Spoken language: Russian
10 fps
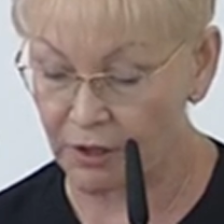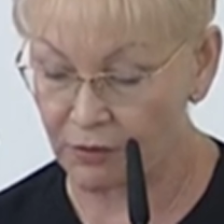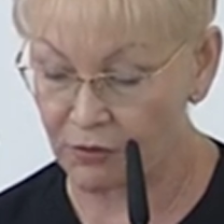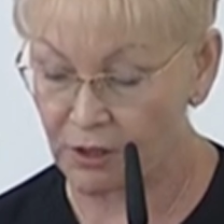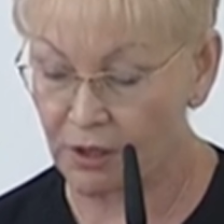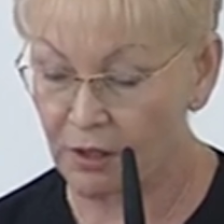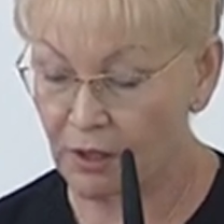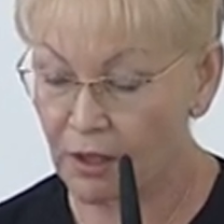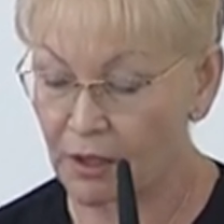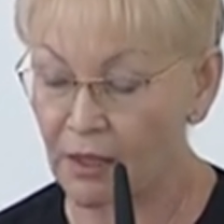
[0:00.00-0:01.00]
гривен
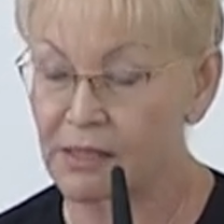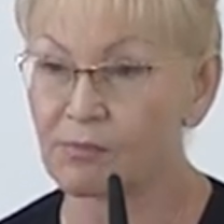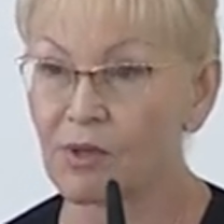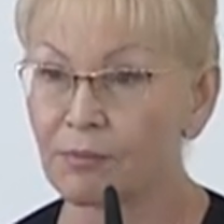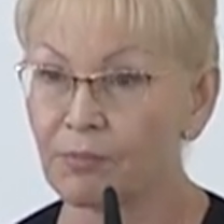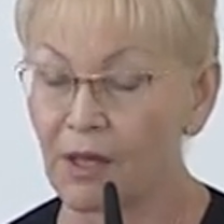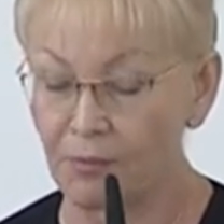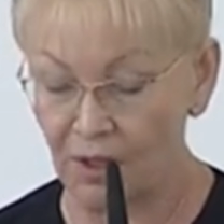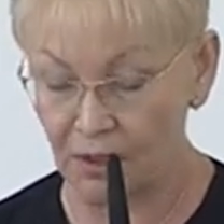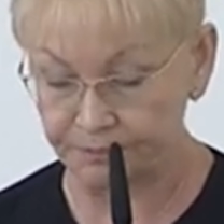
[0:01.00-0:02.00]
размер
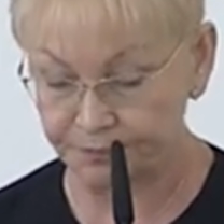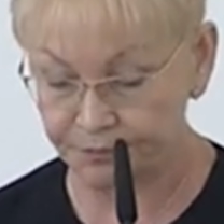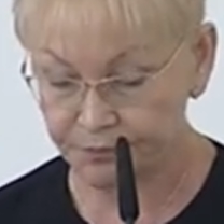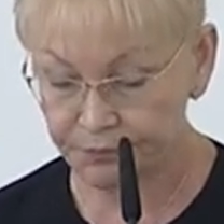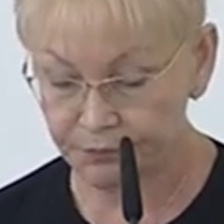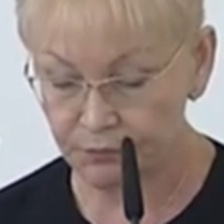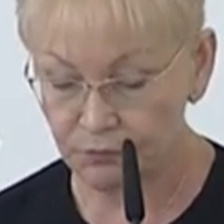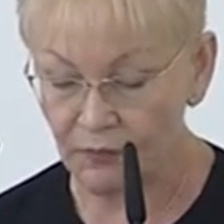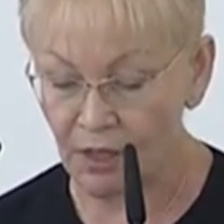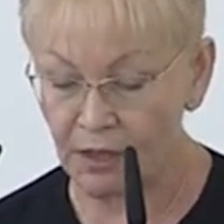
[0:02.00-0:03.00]
премии
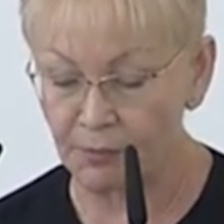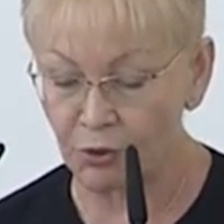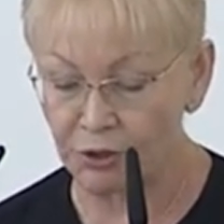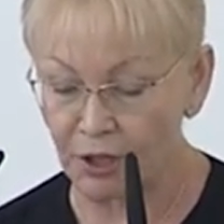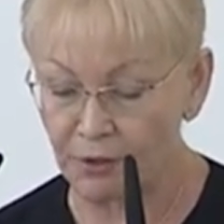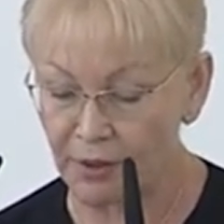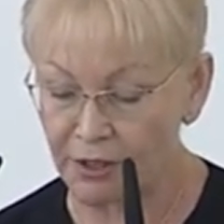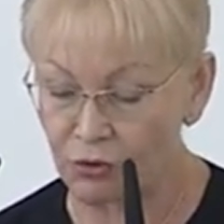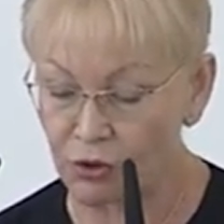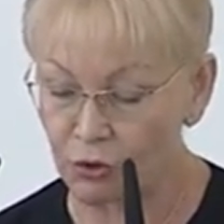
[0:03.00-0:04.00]
работникам
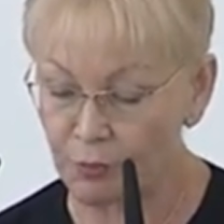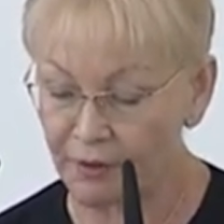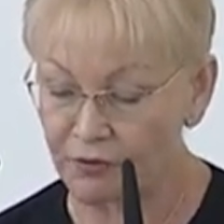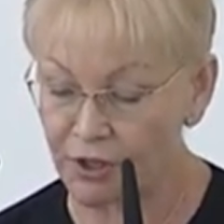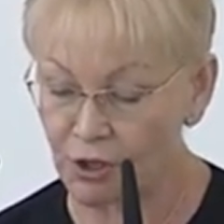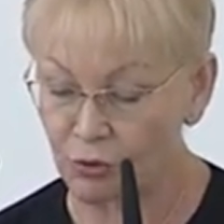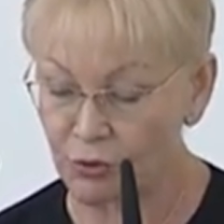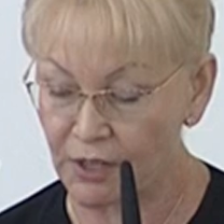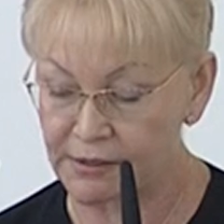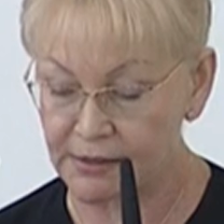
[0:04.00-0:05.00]
районных управлений
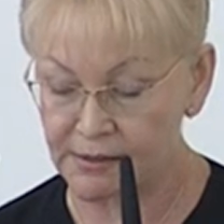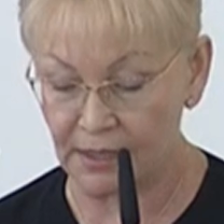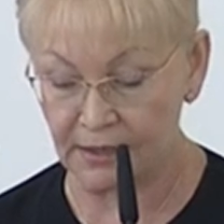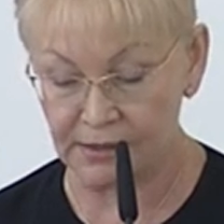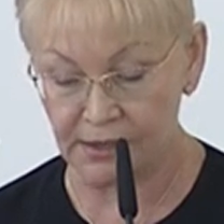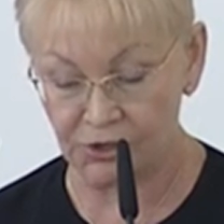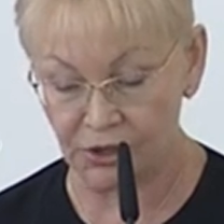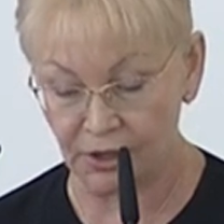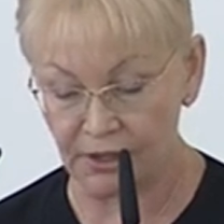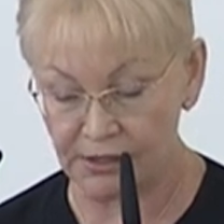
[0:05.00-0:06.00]
труда и социальной
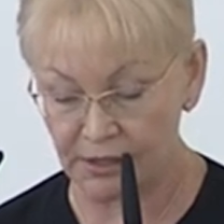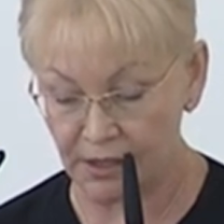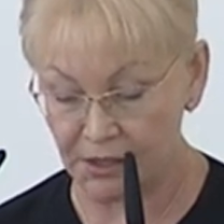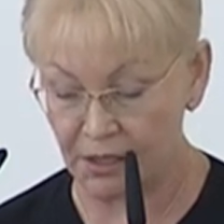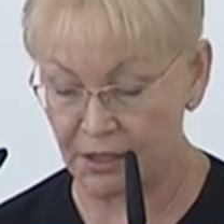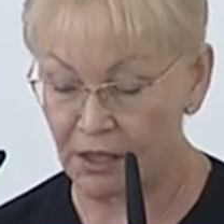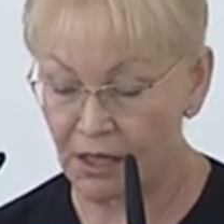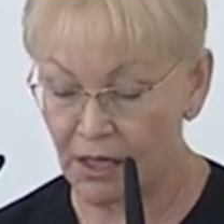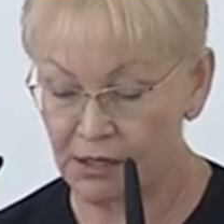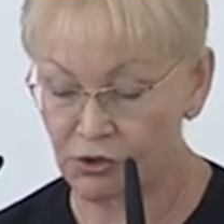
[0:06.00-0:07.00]
защиты населения,
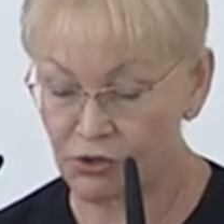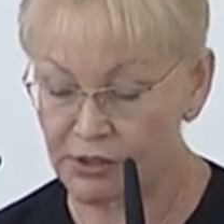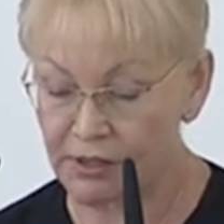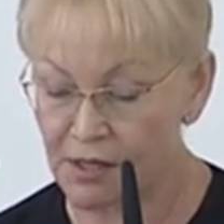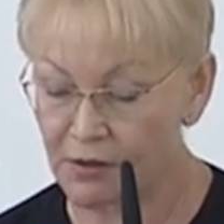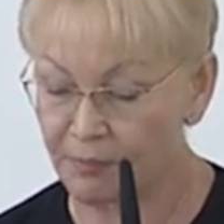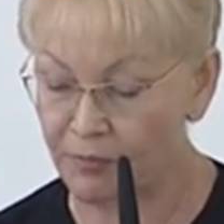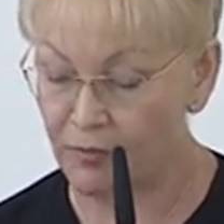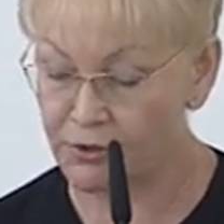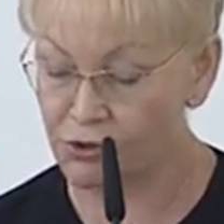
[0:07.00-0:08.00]

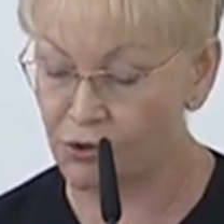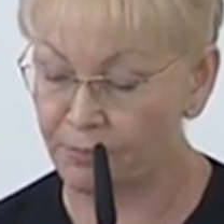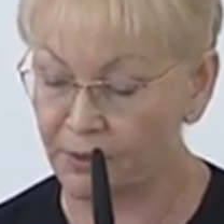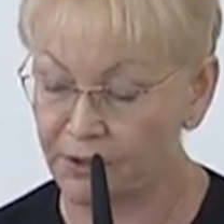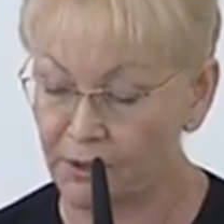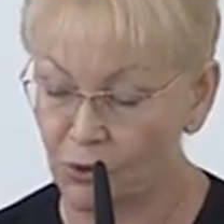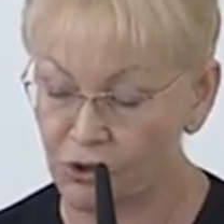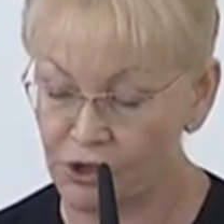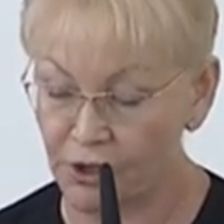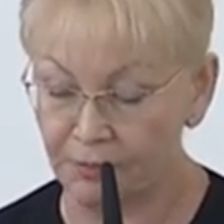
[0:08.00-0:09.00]
осуществляющих
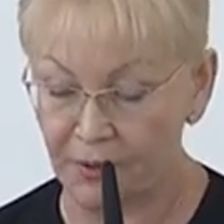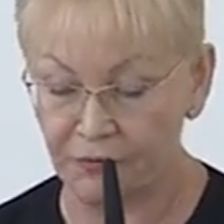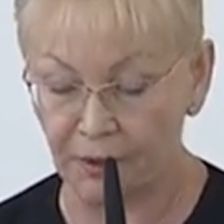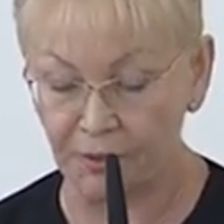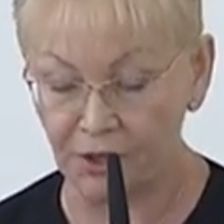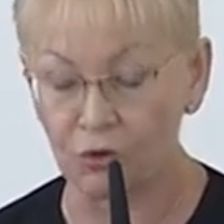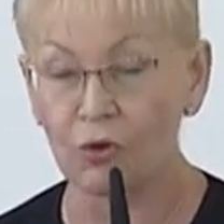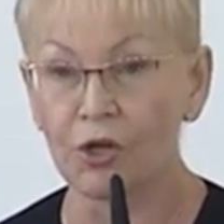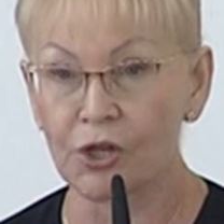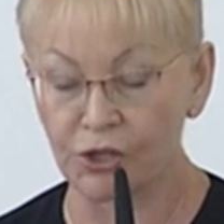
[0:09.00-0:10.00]
полномочия по оформлению
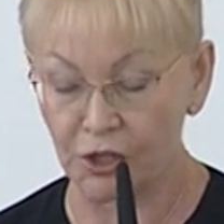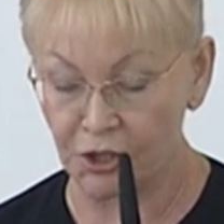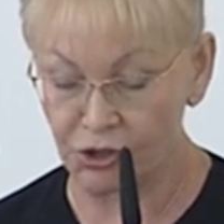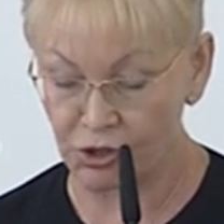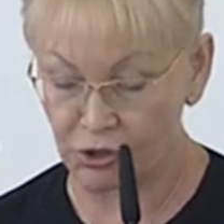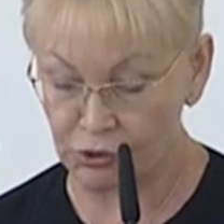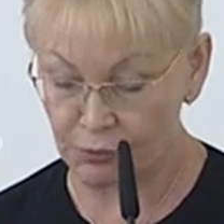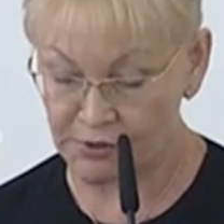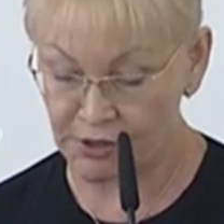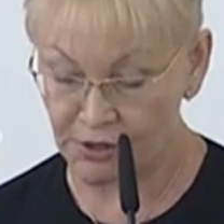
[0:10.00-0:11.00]
жилищных
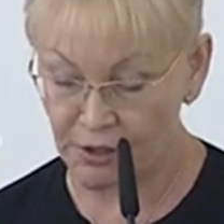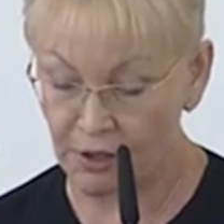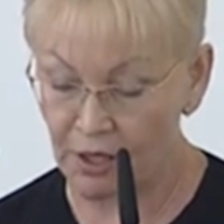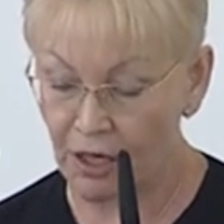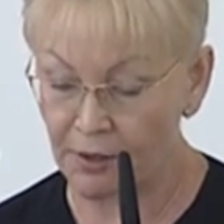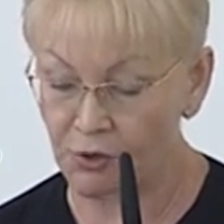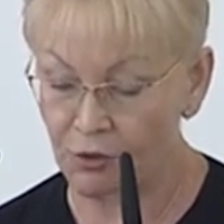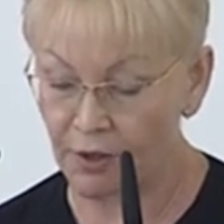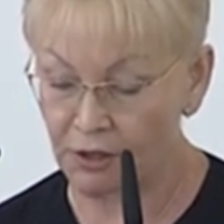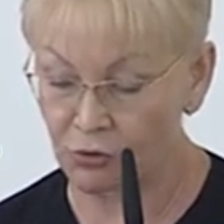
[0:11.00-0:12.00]
субсидий –
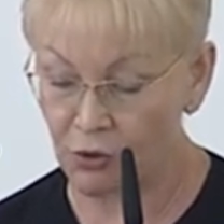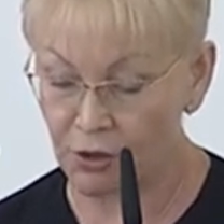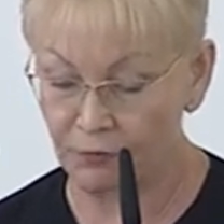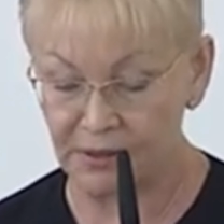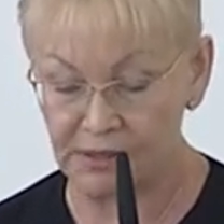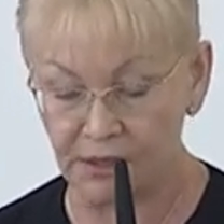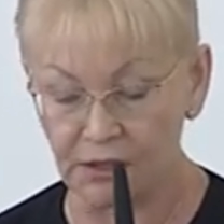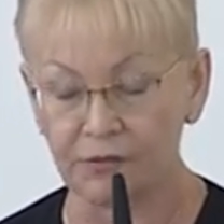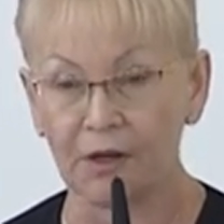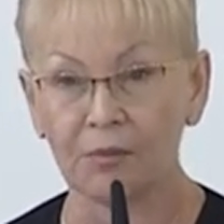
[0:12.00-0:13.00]
объем которых в
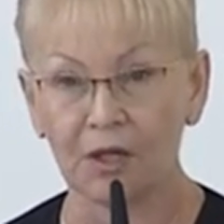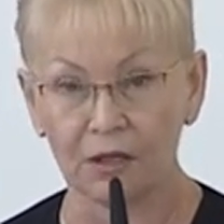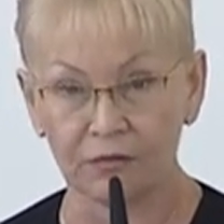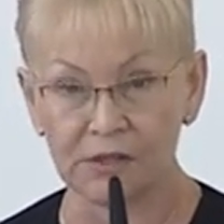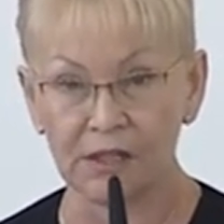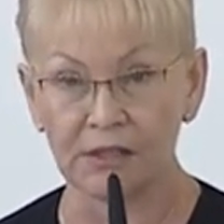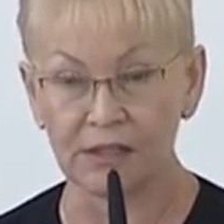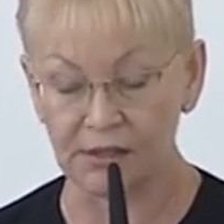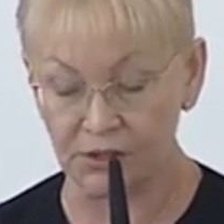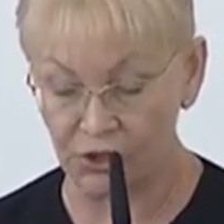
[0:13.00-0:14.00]
последнее время, как вы
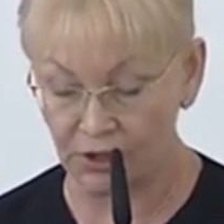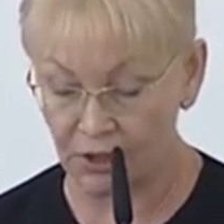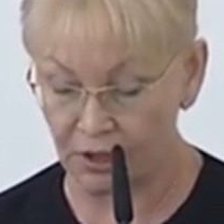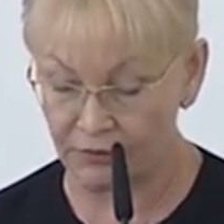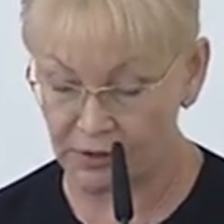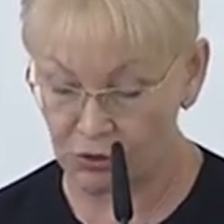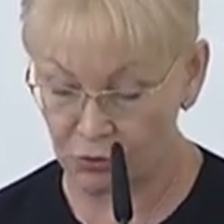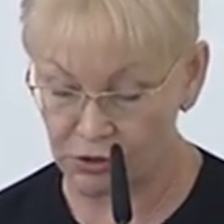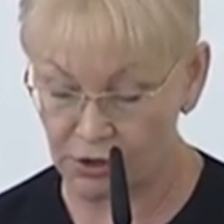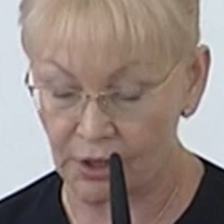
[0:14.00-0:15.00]
знаете, значительно
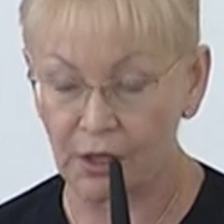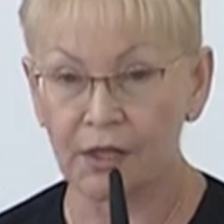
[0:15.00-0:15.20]
возрос.